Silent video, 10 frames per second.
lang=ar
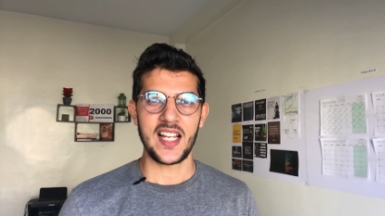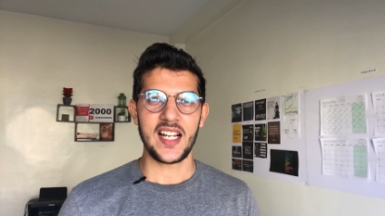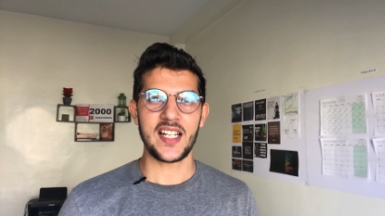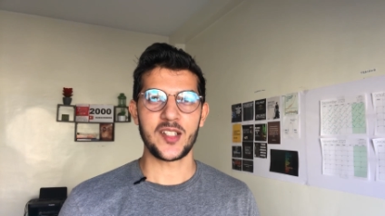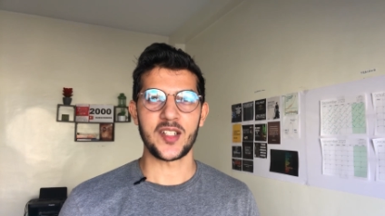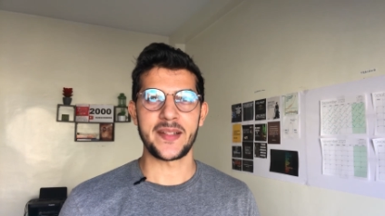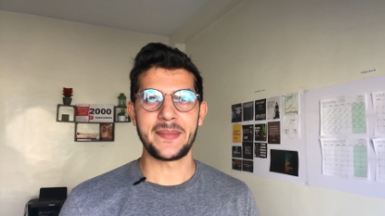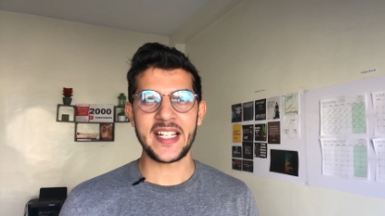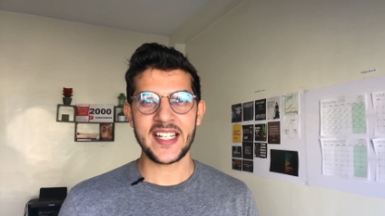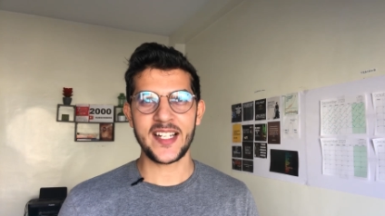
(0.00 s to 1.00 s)
الوغ
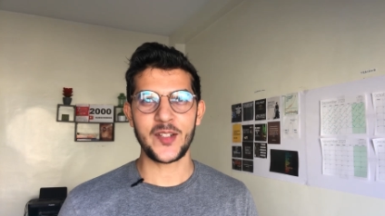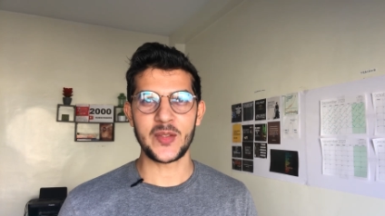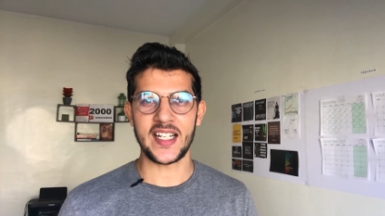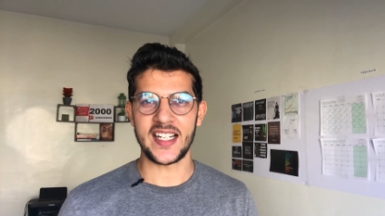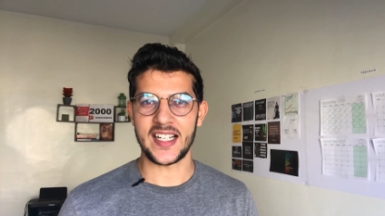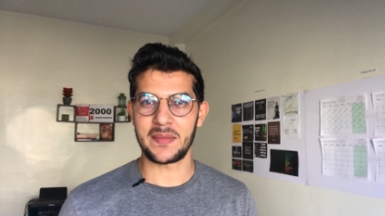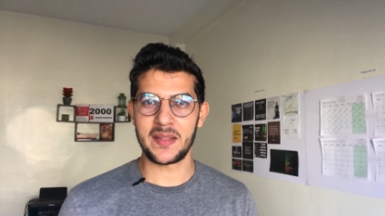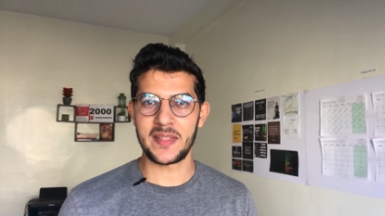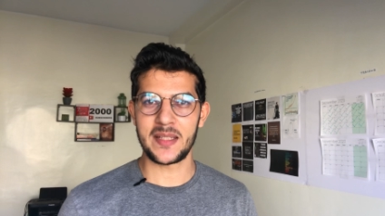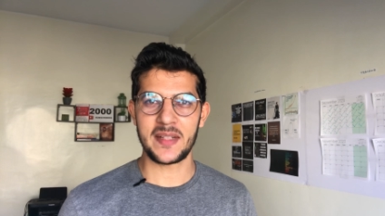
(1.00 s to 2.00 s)
البارح ولا قبل من
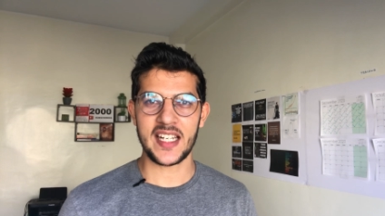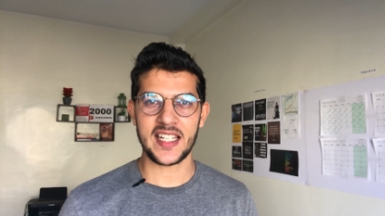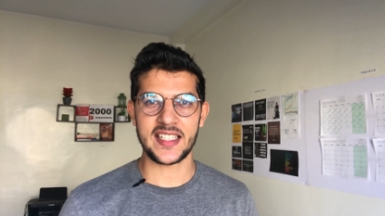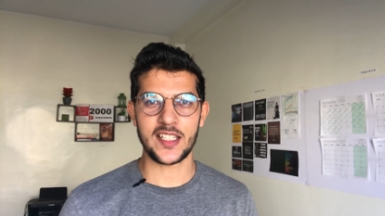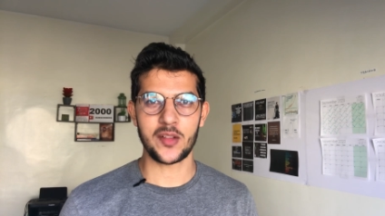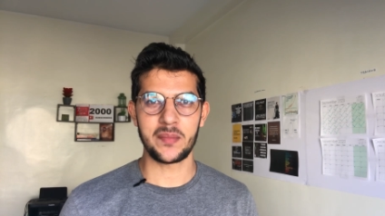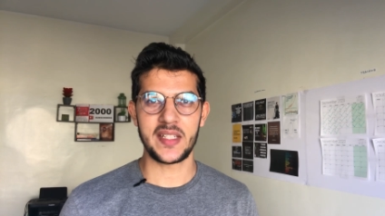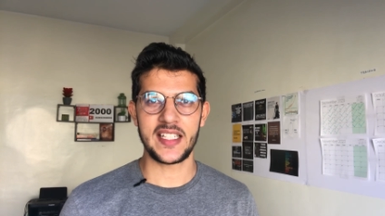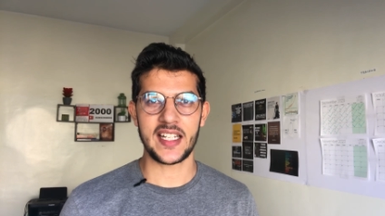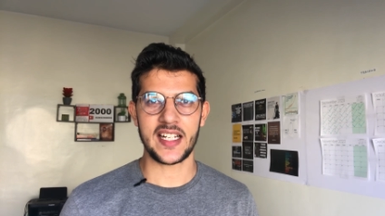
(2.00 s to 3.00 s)
البارح قلت لكم
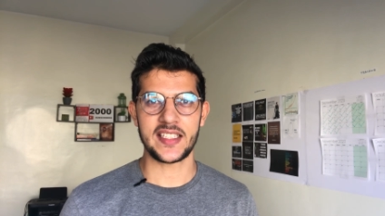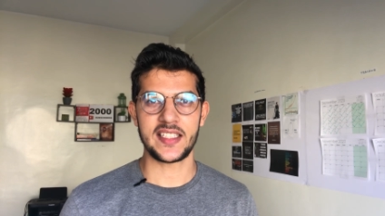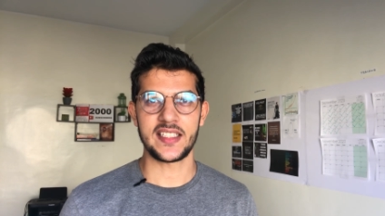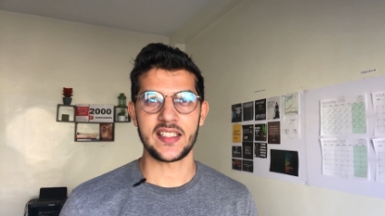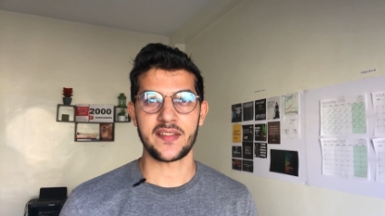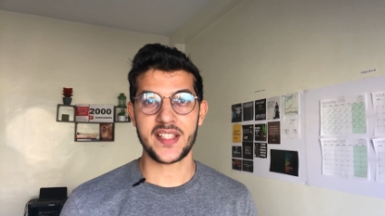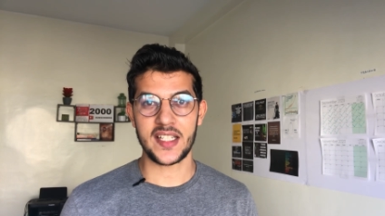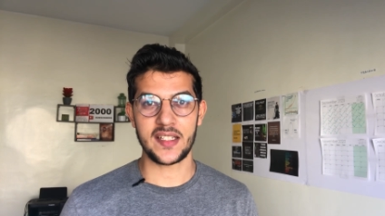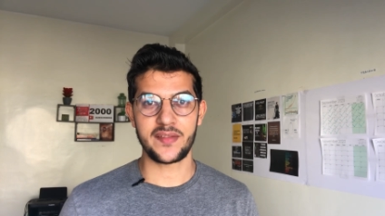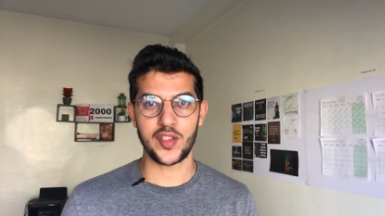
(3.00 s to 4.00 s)
باللي راه غادي نفصل
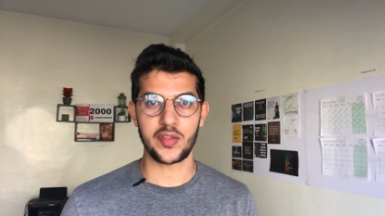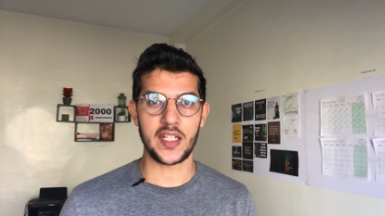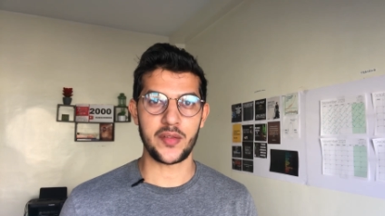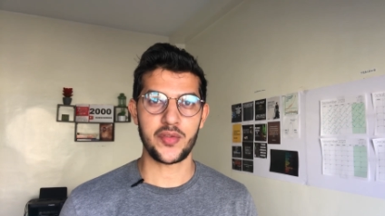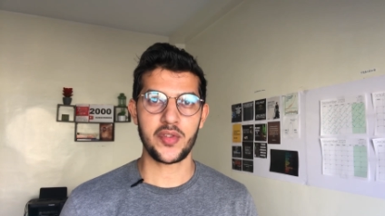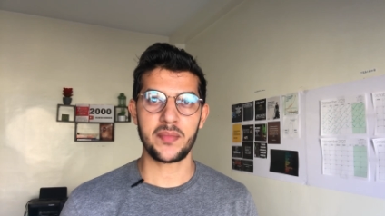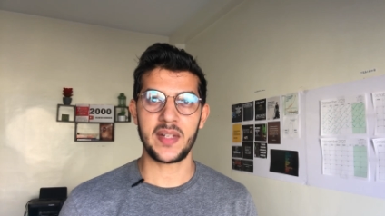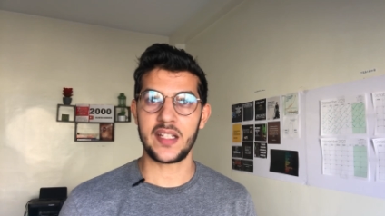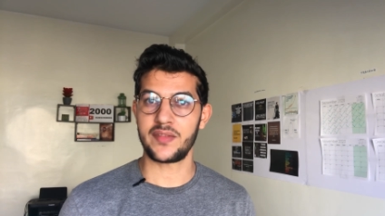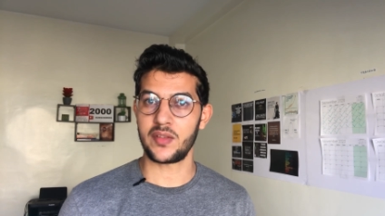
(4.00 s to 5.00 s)
لي فيديو ديال اليوتيوب
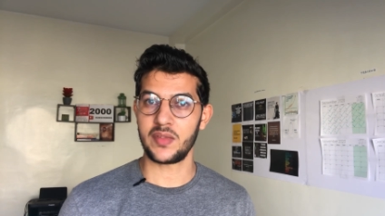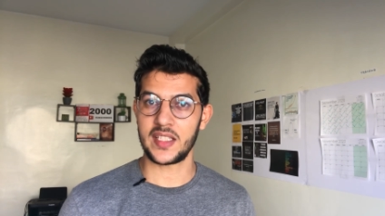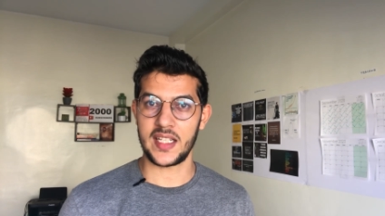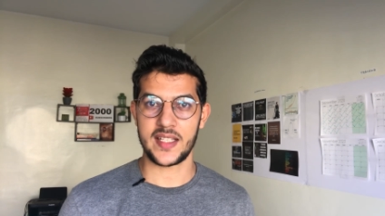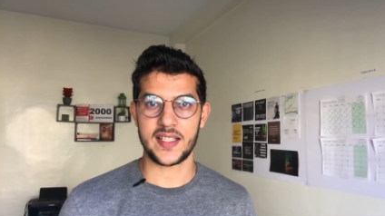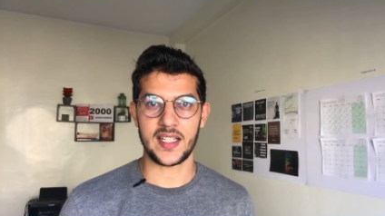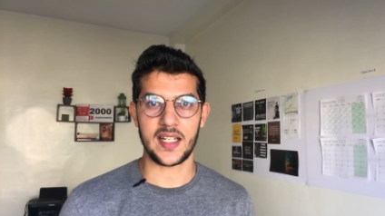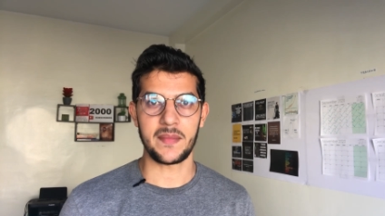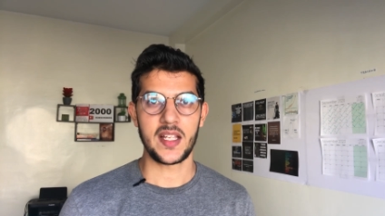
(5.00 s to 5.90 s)
على الفيديوهات ديال انستغرام